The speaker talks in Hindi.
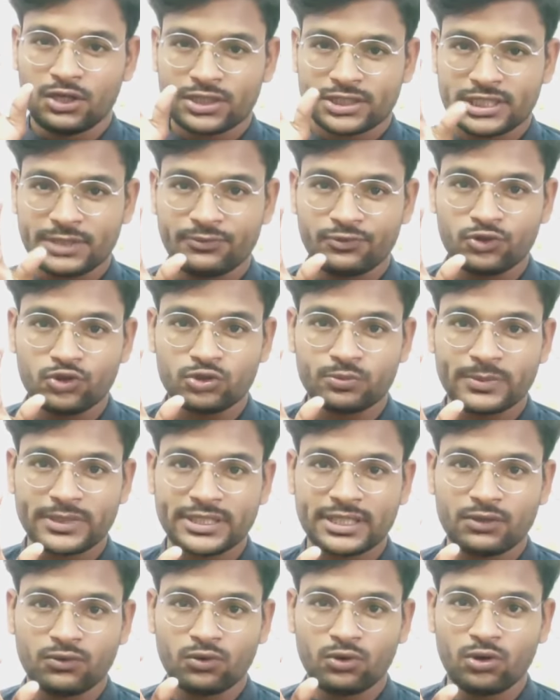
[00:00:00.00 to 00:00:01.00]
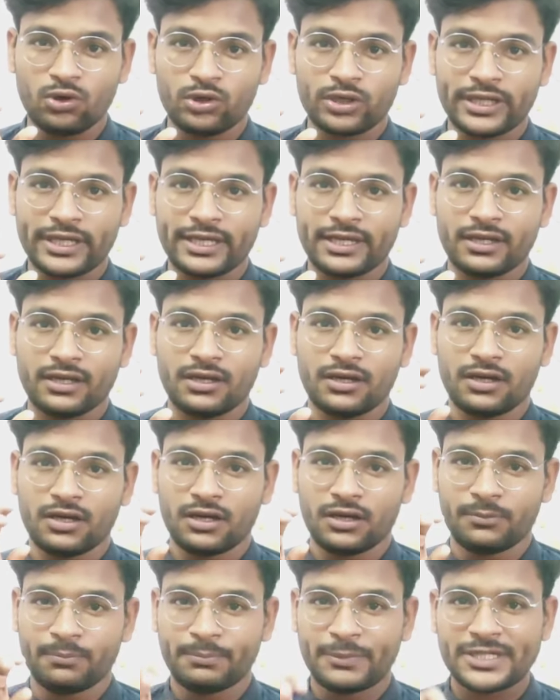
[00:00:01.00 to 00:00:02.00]
सिर्फ उसमें से उन लोग ने
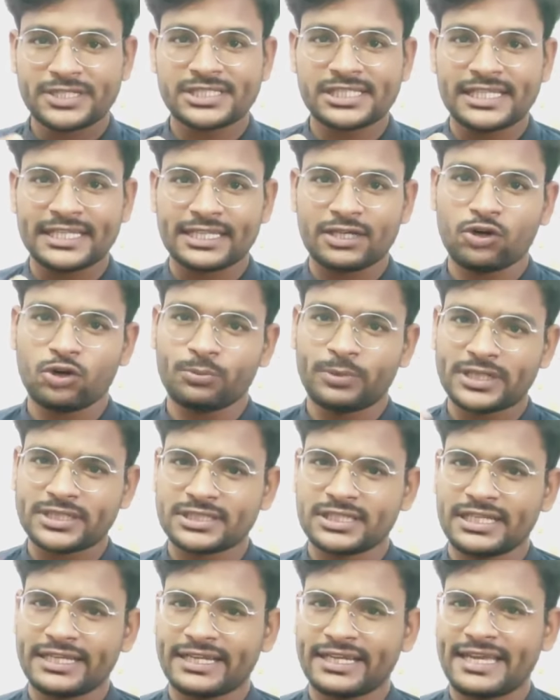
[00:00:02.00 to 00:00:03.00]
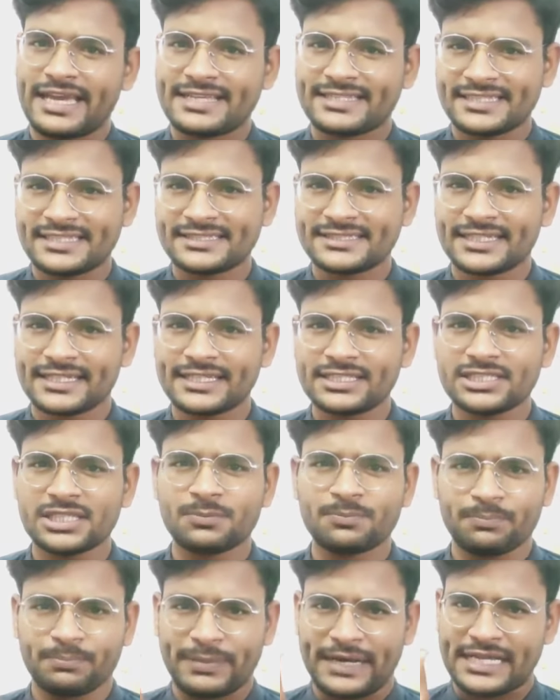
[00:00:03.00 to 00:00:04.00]
बर्ड्स लिया था और बर्ड्स लेकर एक्सचेंज करके
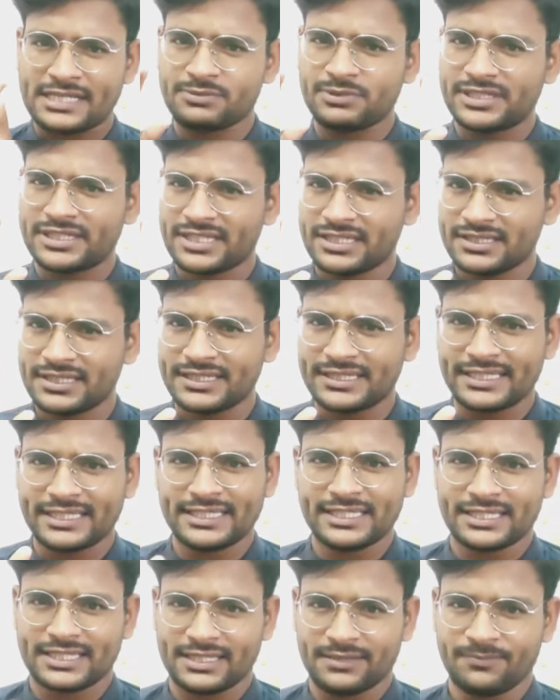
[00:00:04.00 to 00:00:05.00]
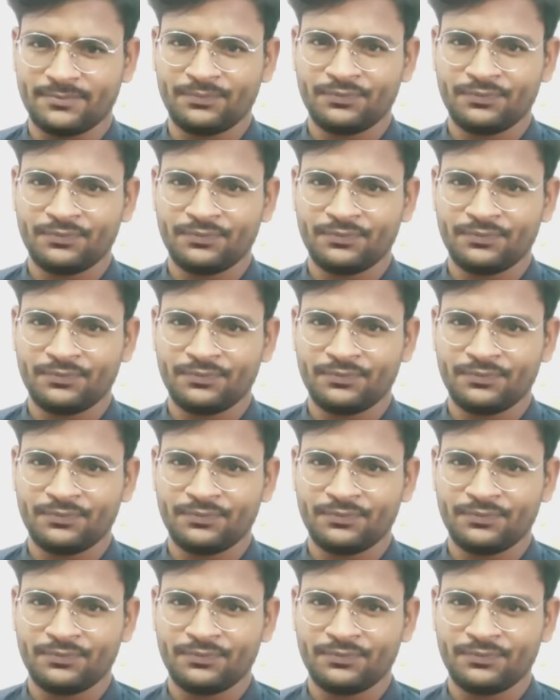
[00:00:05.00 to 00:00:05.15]
सिर्फ पाँच मिनट के अंदर दे दिए थे